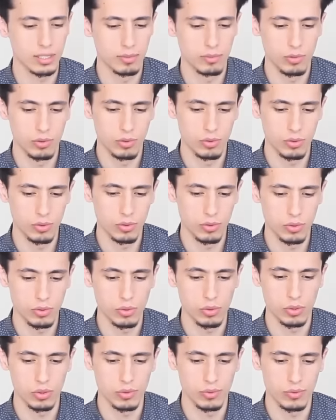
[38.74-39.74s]
اسمه
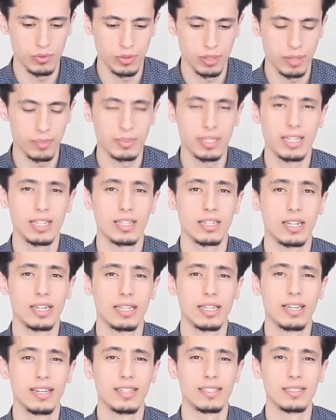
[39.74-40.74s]
يوسف يمتلك
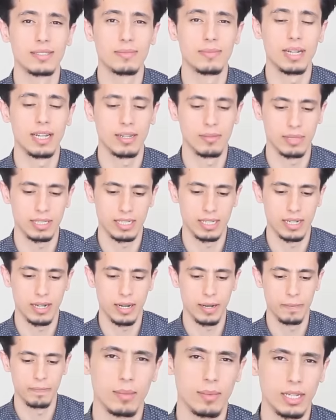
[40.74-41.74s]
قناة اسمها
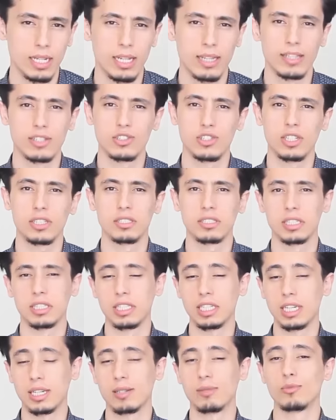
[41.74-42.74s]
مساحة طبعا هذا الشخص
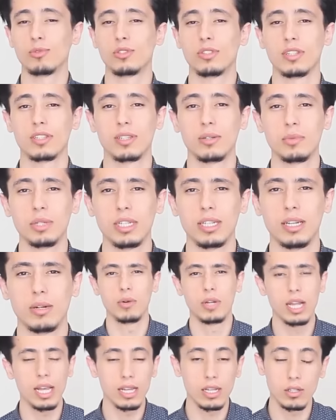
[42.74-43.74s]
صديق من مدة طويلة
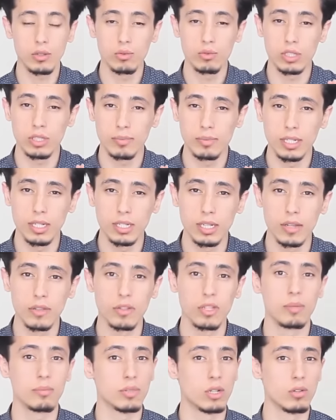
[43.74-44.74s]
ولكن يوجد به
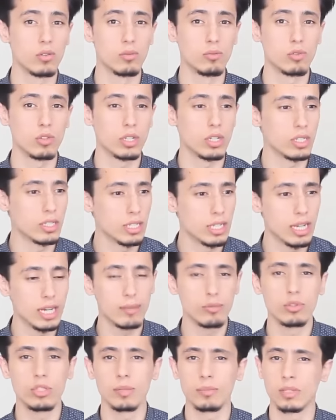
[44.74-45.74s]
الكثير من الأمور التي لا
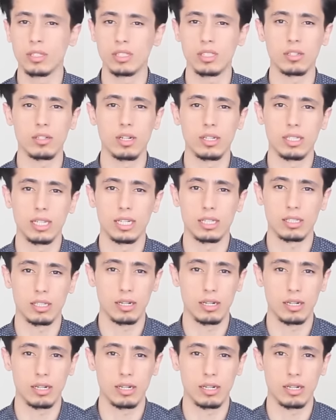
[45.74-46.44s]
بد من انتقادها